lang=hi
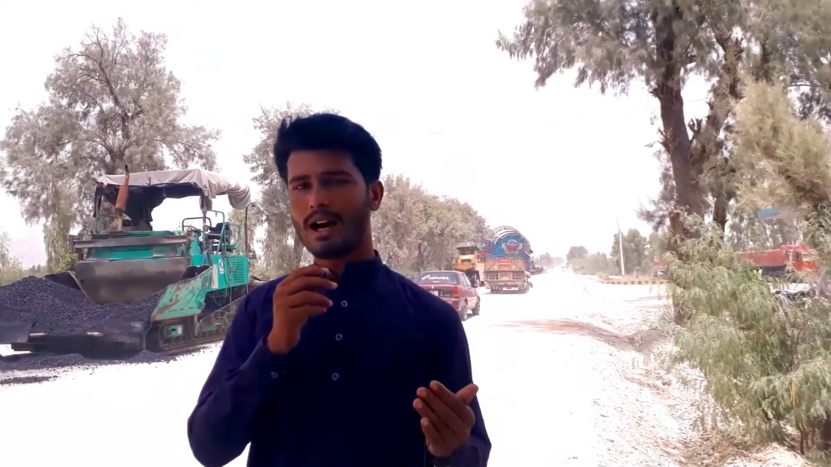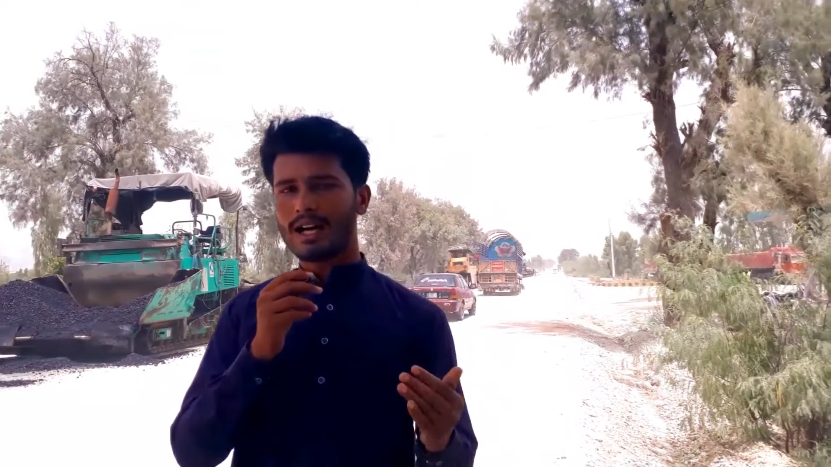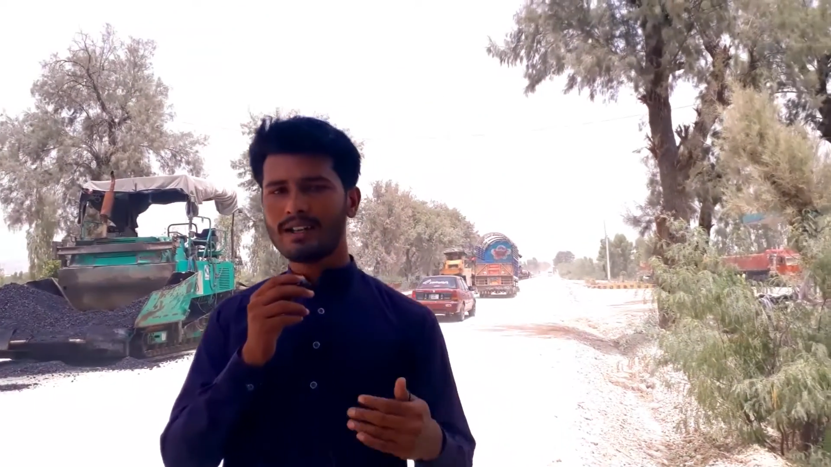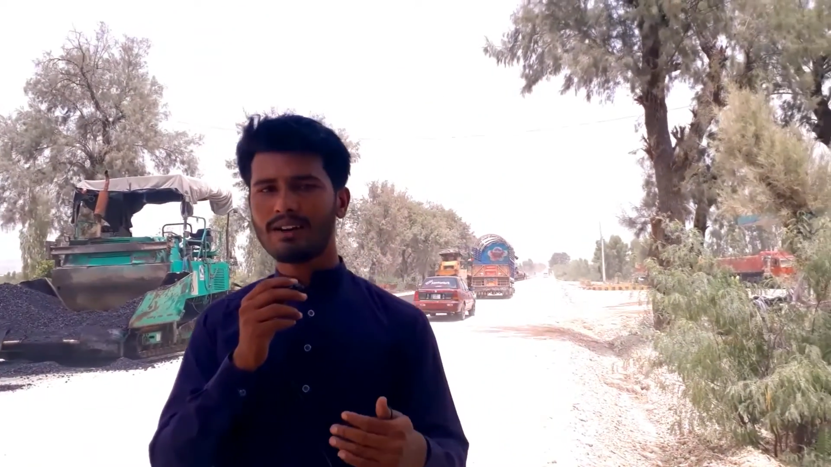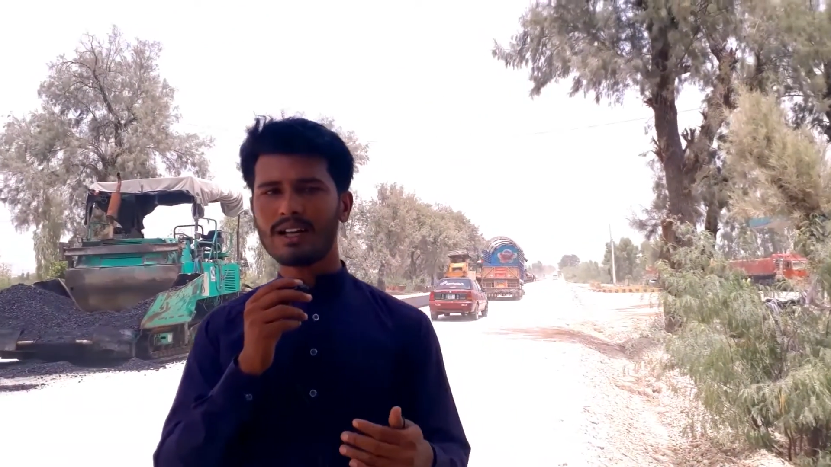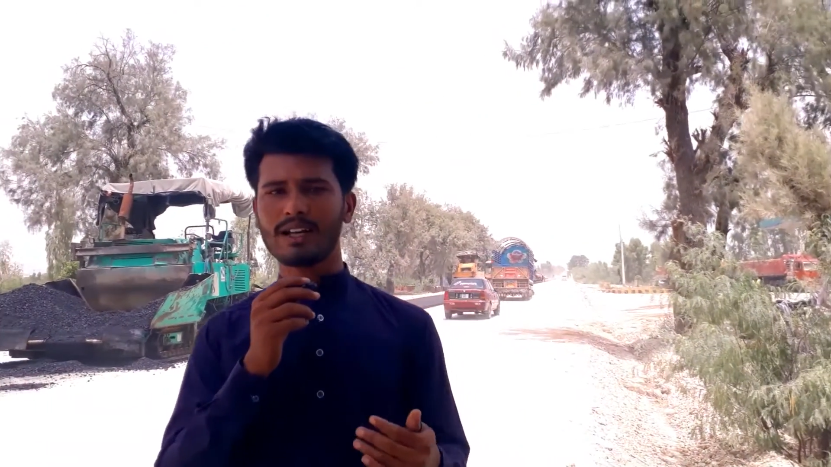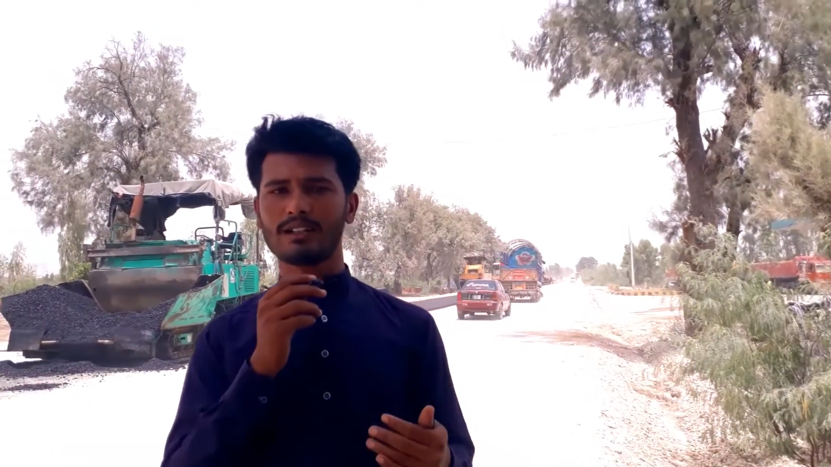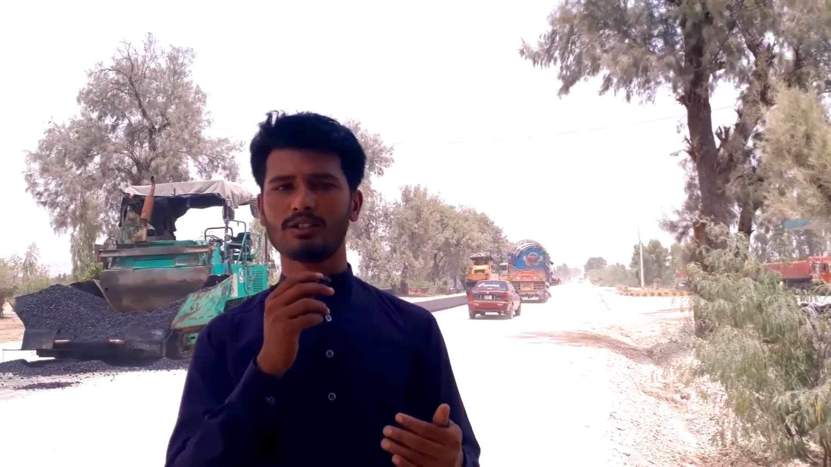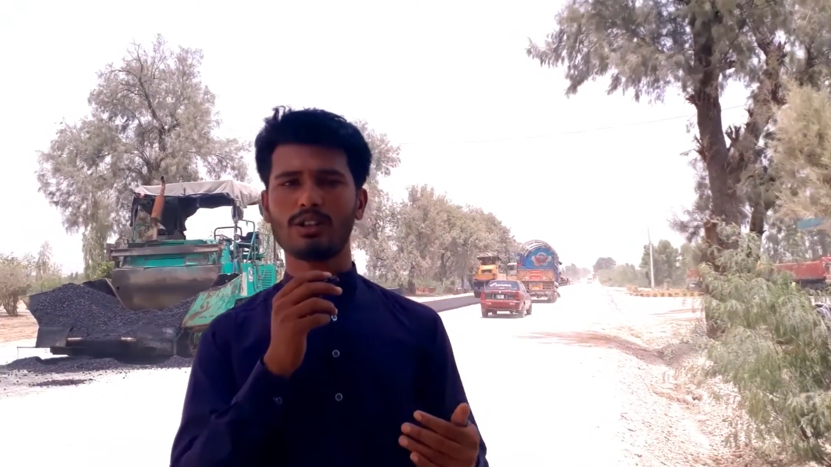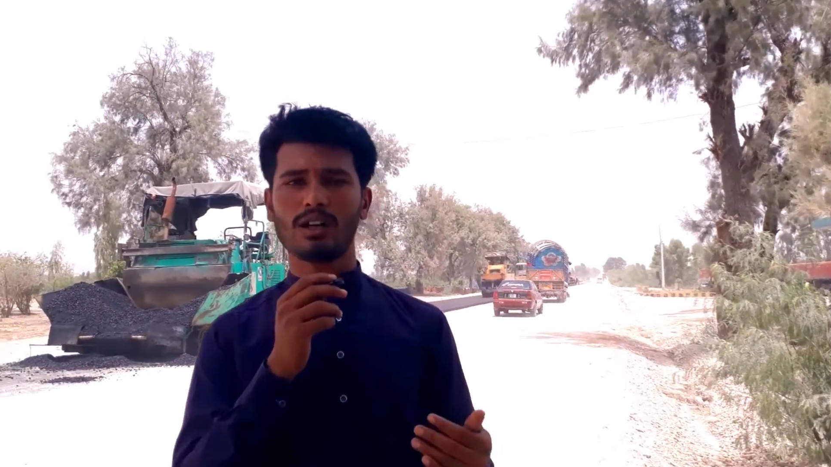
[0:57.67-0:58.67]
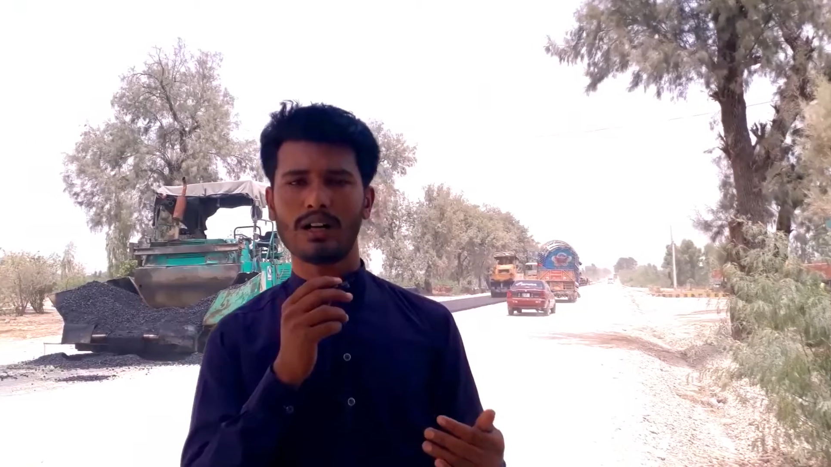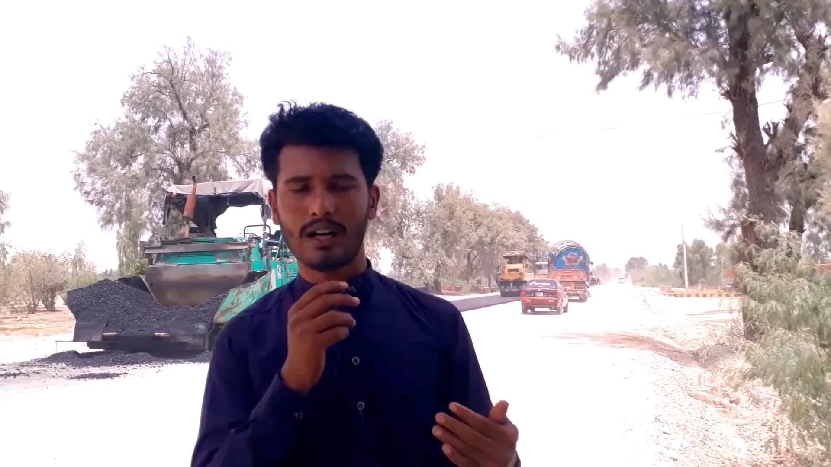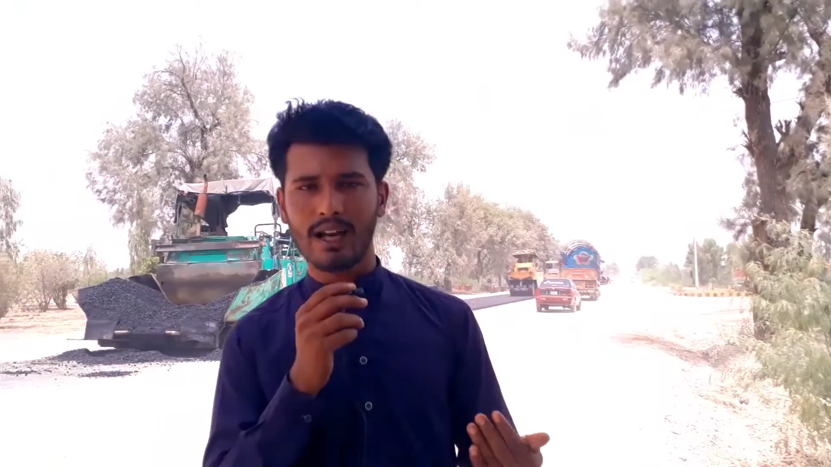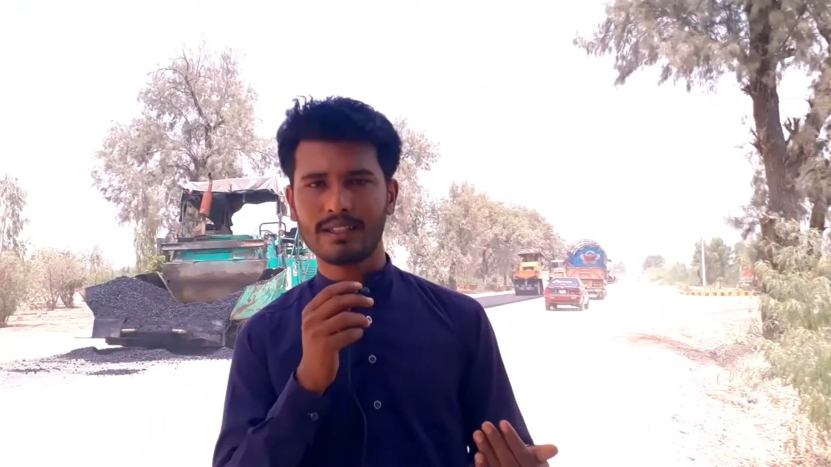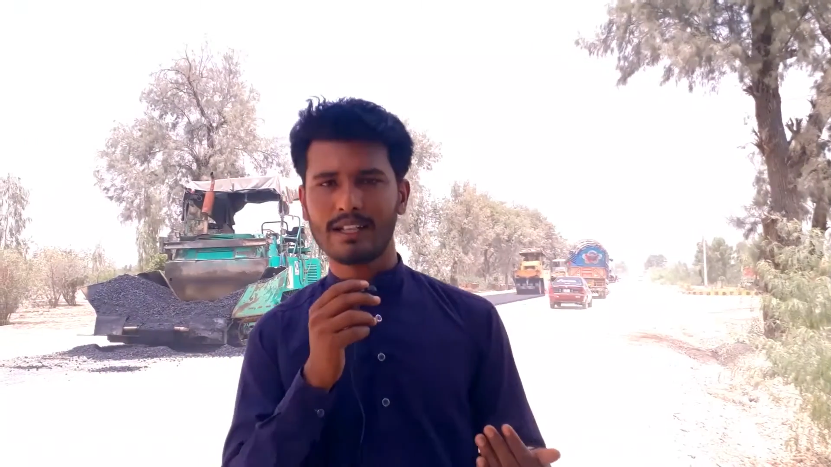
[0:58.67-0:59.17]
आने वाले जो
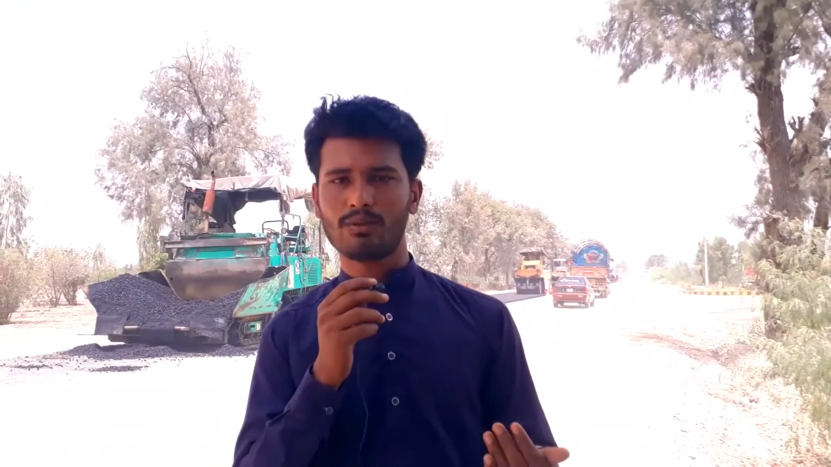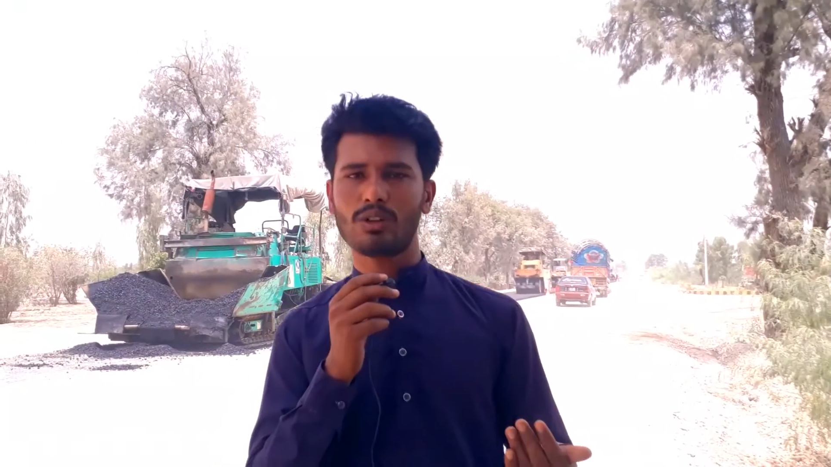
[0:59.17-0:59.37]
हालात हैं